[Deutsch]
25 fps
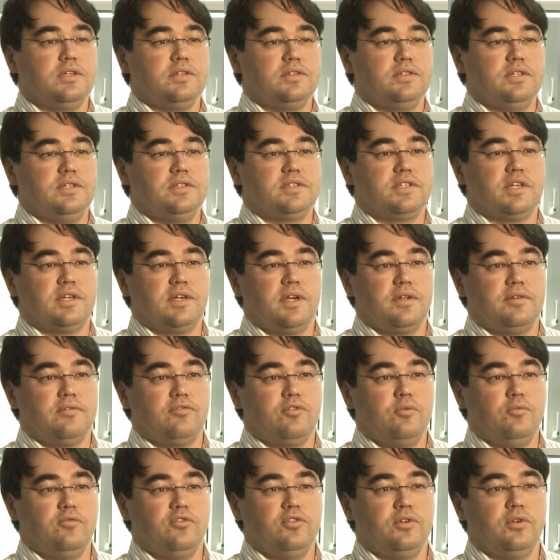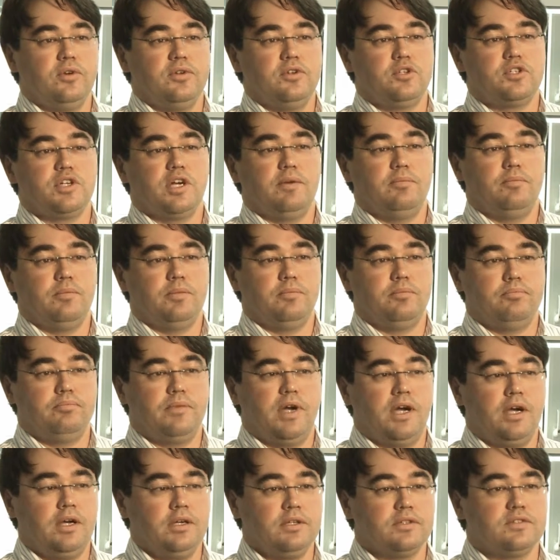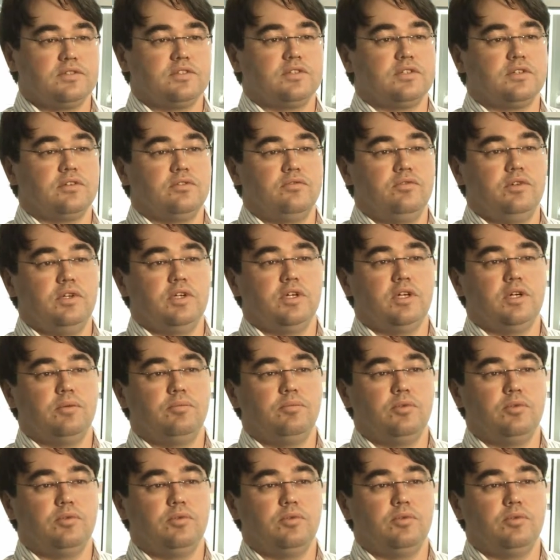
Sie ist halt 95 am Markt. Wir